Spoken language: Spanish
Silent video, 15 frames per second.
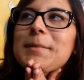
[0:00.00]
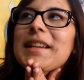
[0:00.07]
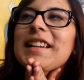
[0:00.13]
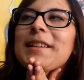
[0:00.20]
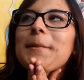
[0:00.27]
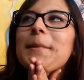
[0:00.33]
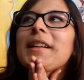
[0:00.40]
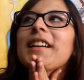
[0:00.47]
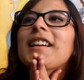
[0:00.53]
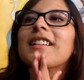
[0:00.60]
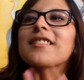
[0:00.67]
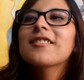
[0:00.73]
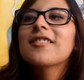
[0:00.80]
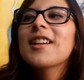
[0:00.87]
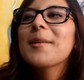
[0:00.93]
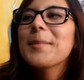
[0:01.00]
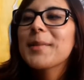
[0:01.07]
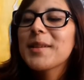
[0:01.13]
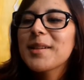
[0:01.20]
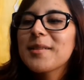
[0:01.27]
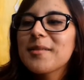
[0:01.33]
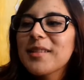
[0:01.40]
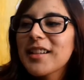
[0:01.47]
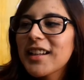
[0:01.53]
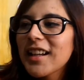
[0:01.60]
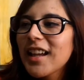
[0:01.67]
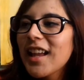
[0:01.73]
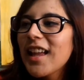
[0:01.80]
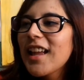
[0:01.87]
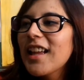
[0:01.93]
me, me encantó la
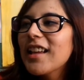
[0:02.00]
película.